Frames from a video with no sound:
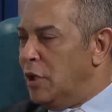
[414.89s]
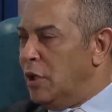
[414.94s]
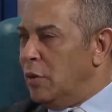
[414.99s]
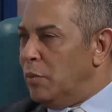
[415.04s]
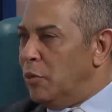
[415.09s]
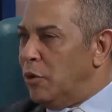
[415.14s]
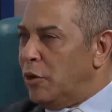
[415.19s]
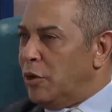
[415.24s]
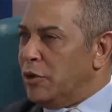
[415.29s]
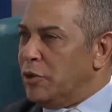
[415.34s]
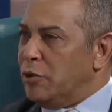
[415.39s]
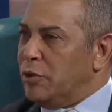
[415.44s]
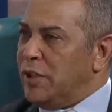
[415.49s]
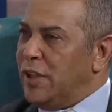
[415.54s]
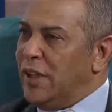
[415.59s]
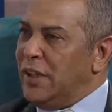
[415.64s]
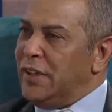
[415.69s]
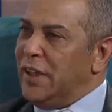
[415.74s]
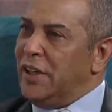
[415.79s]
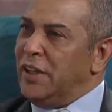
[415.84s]
porque si usted
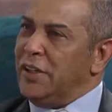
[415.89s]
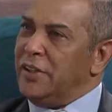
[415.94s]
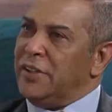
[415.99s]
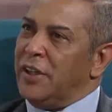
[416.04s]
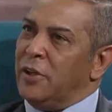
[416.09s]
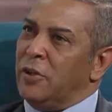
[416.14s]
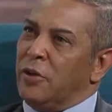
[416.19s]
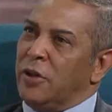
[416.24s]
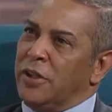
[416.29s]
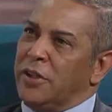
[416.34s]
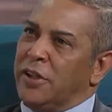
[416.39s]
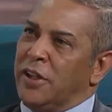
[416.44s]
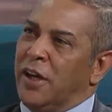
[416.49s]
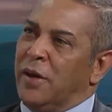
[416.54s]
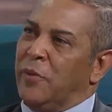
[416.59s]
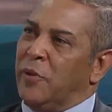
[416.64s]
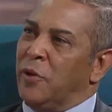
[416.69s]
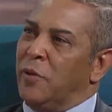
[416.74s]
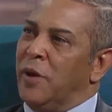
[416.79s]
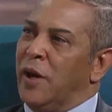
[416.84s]
analiza lo que se ha
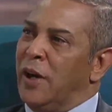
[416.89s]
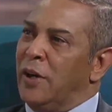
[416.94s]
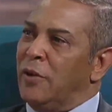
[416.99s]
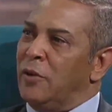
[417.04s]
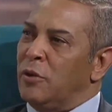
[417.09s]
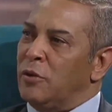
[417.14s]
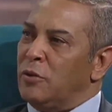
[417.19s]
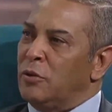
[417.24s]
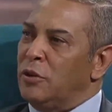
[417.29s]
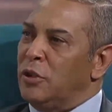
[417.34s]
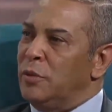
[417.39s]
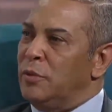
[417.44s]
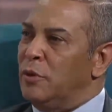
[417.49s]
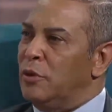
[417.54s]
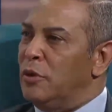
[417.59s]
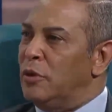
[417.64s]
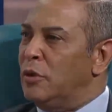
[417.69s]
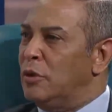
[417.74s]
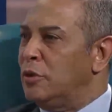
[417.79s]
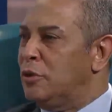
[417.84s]
aprobado en los
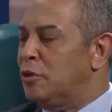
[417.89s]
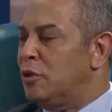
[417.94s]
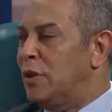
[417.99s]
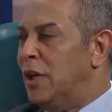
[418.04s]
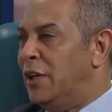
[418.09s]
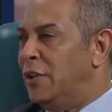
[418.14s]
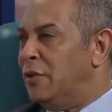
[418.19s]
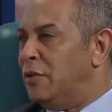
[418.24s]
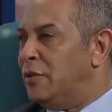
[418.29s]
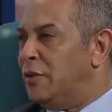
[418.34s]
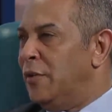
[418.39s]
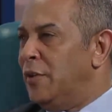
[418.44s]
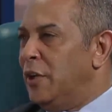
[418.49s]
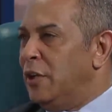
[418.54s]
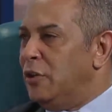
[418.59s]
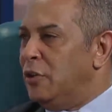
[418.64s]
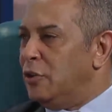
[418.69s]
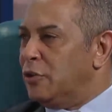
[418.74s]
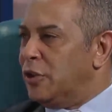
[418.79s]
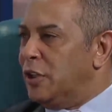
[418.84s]
últimos ocho años,
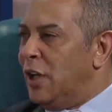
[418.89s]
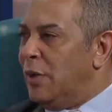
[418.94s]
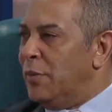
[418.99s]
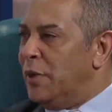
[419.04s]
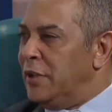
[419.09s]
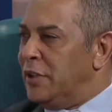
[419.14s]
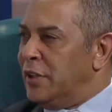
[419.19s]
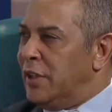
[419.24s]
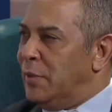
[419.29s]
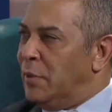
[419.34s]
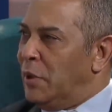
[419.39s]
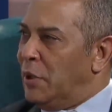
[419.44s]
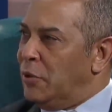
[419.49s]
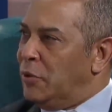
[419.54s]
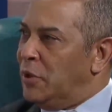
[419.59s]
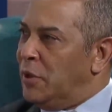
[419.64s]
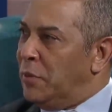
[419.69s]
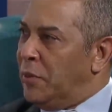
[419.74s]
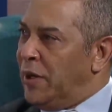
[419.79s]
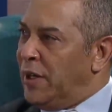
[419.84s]
no solamente estamos hablando
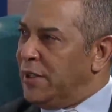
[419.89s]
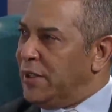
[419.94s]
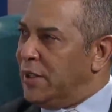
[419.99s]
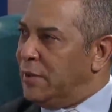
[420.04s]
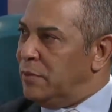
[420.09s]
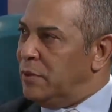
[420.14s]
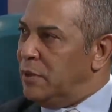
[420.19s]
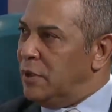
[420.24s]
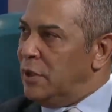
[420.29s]
de préstamos,